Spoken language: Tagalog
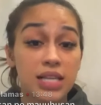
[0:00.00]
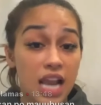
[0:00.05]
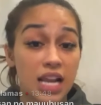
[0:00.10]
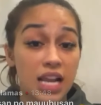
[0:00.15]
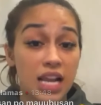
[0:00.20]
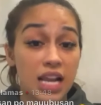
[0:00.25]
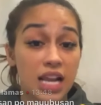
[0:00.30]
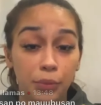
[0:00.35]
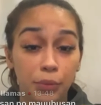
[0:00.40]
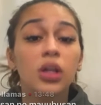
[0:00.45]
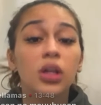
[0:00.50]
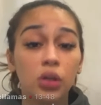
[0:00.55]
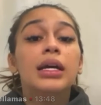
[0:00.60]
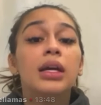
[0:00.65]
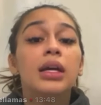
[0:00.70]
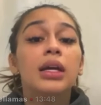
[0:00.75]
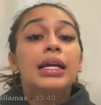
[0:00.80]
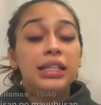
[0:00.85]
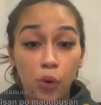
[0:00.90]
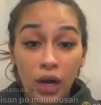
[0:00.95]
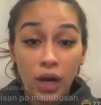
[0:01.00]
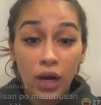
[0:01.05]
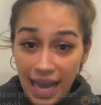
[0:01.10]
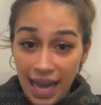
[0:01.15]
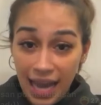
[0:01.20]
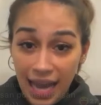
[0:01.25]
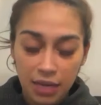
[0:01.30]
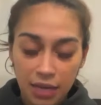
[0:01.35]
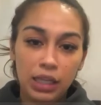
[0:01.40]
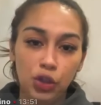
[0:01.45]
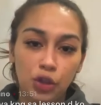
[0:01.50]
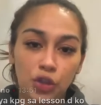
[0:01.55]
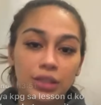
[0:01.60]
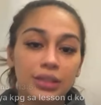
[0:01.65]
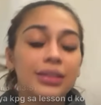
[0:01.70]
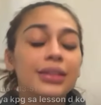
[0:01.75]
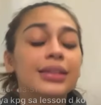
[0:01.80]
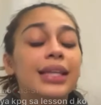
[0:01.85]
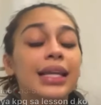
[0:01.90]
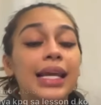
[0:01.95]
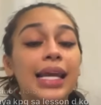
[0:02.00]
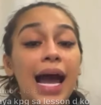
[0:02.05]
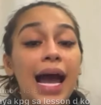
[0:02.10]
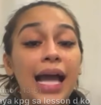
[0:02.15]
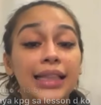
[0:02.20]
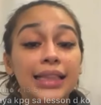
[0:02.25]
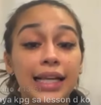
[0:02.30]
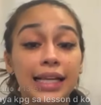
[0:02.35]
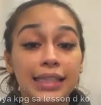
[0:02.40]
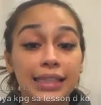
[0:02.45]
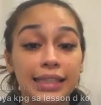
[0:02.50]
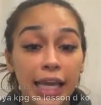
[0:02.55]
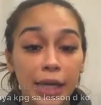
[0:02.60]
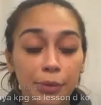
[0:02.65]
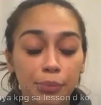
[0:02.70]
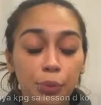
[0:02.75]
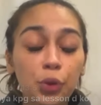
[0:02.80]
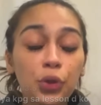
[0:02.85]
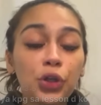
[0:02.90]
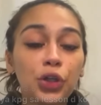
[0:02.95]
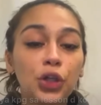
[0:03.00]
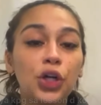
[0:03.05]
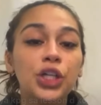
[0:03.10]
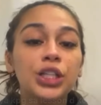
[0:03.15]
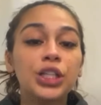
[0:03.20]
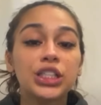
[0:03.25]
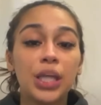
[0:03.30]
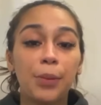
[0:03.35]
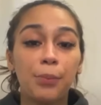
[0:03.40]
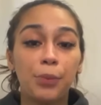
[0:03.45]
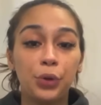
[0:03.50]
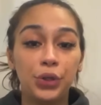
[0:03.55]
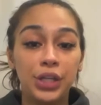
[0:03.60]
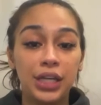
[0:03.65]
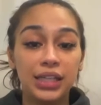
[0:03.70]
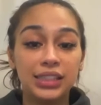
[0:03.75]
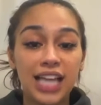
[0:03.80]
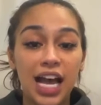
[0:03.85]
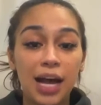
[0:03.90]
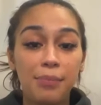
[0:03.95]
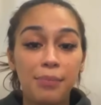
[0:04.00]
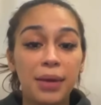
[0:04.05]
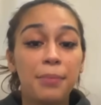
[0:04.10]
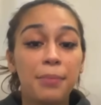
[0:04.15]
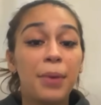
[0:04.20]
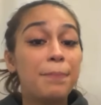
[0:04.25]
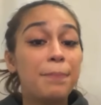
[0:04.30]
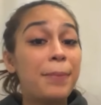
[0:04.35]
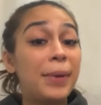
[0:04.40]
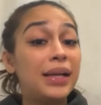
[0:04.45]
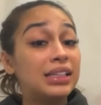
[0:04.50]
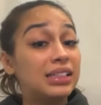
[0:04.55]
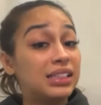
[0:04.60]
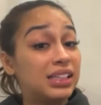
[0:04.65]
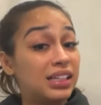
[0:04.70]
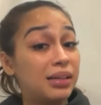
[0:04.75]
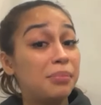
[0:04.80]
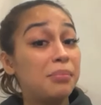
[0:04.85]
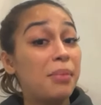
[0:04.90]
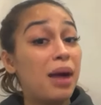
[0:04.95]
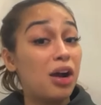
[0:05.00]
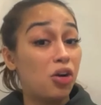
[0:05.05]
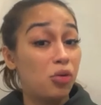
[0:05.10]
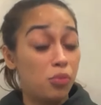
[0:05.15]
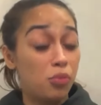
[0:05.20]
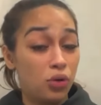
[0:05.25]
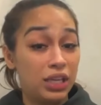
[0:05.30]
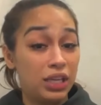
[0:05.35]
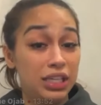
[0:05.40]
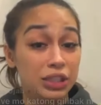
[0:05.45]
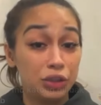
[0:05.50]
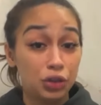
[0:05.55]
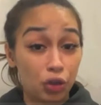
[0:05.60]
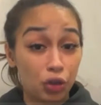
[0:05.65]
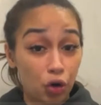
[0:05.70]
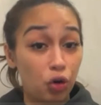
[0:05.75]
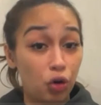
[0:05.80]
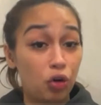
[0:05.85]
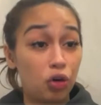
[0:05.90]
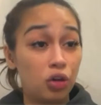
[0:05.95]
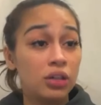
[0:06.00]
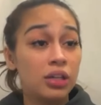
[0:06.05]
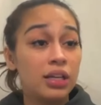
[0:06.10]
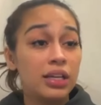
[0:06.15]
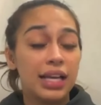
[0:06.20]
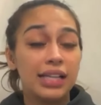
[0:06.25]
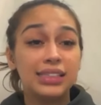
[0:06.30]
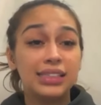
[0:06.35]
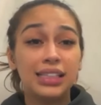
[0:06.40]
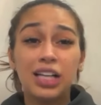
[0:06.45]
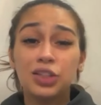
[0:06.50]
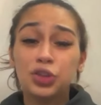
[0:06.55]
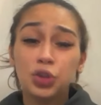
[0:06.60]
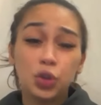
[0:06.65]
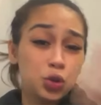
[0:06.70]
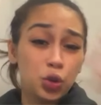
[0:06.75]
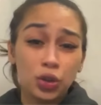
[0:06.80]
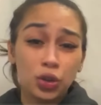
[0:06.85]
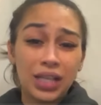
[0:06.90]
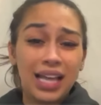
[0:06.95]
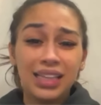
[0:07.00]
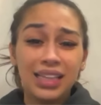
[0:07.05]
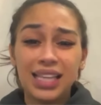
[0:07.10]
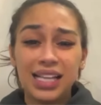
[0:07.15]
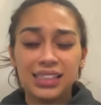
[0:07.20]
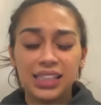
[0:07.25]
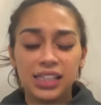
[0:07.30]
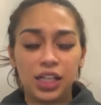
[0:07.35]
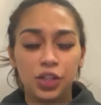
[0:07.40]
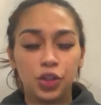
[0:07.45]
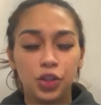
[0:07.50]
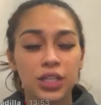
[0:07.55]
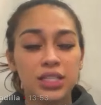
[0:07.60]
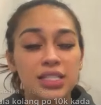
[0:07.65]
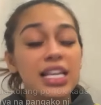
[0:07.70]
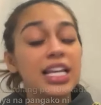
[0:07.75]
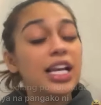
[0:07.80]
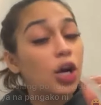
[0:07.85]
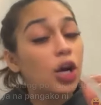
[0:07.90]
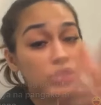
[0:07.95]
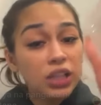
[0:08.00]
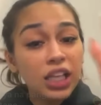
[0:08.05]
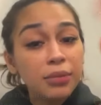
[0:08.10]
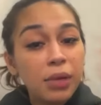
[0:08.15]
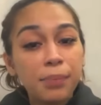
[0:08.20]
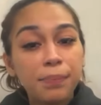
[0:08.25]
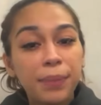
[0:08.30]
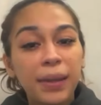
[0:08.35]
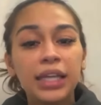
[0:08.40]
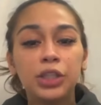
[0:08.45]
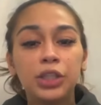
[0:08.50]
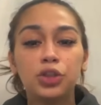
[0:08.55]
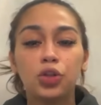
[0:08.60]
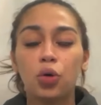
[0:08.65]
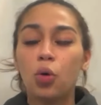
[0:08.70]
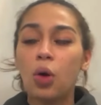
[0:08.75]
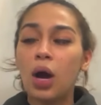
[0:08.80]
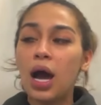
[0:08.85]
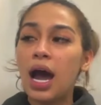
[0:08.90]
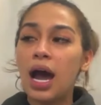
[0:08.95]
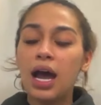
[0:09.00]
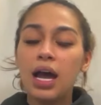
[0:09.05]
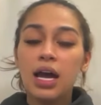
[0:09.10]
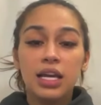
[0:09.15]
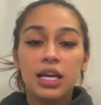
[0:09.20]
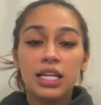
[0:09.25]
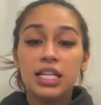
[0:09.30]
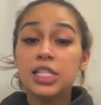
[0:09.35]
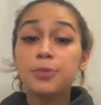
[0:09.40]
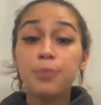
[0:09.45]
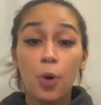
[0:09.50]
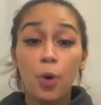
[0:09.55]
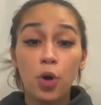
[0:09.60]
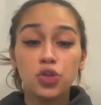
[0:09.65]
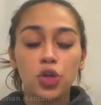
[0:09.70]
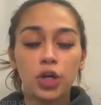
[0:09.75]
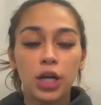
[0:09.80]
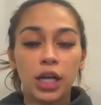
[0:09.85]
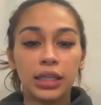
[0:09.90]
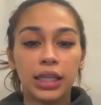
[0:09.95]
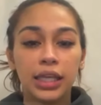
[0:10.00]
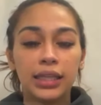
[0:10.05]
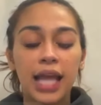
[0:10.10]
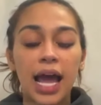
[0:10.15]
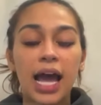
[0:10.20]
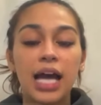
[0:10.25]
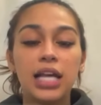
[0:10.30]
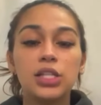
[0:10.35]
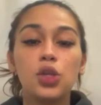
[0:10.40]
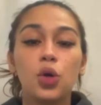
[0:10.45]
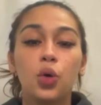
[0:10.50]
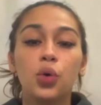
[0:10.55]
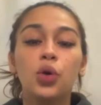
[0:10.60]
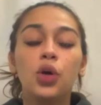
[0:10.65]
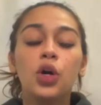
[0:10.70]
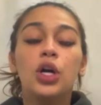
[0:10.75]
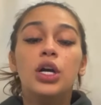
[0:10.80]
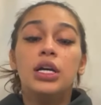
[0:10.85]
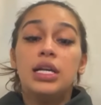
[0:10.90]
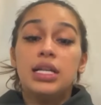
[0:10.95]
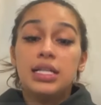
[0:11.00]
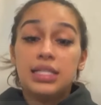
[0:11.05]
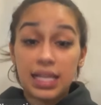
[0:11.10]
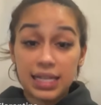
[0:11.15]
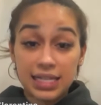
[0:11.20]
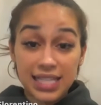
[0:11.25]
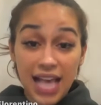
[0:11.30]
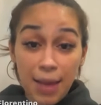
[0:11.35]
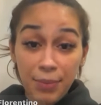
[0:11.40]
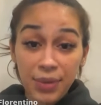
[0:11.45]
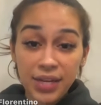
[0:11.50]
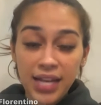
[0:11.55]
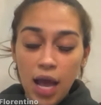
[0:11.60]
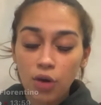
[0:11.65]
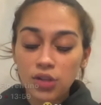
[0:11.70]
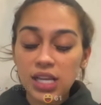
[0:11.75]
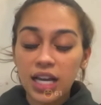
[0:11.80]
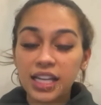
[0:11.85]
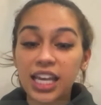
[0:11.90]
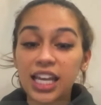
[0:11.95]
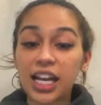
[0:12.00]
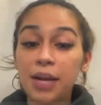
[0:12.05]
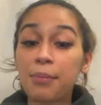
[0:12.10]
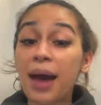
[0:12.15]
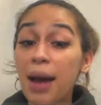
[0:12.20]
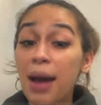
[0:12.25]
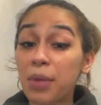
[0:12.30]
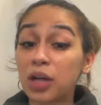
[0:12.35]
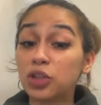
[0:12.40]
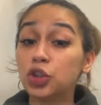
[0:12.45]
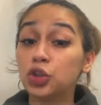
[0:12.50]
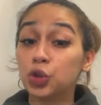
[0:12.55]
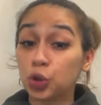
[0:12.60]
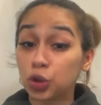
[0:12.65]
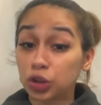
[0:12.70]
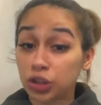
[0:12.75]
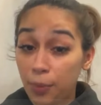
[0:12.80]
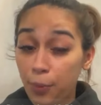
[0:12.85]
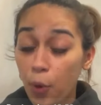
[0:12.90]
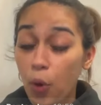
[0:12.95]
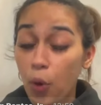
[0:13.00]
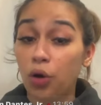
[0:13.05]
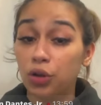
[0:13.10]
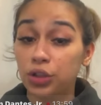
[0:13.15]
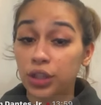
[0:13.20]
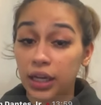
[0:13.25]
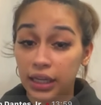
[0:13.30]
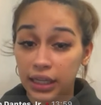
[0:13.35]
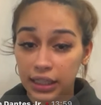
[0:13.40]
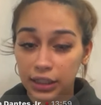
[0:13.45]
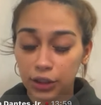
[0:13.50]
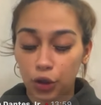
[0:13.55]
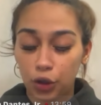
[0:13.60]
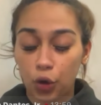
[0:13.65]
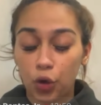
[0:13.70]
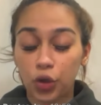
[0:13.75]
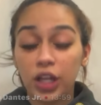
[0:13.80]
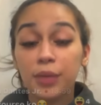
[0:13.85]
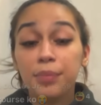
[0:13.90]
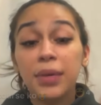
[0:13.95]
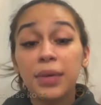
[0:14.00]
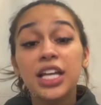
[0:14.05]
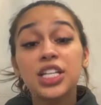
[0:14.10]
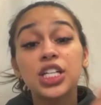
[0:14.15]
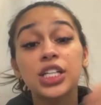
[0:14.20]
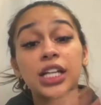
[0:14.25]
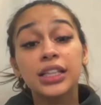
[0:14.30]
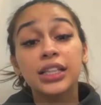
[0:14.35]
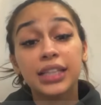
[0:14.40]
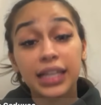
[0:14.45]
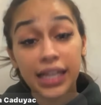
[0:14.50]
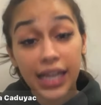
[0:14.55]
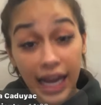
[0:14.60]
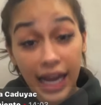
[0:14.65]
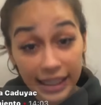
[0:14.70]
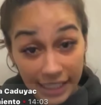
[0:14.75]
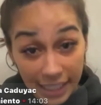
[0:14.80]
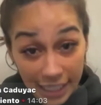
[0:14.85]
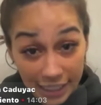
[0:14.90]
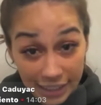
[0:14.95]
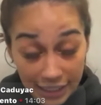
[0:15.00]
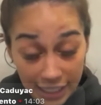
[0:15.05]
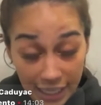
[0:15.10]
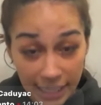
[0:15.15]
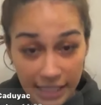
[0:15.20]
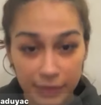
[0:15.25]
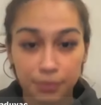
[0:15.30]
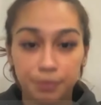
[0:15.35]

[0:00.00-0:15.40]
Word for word: Hindi po kalahating milyon. 300k po yon Siya po yung nagsabi, magpalit ka ng bago mong intro. Kasi nagsushoot ata sila nun. Tapos ikaw din magpa-intro ka. i Isponsoran kita. So, nagsabi na ako sa kanya na, ma, magsushoot na po ako ng intro. Nagbigay siya ng 300k.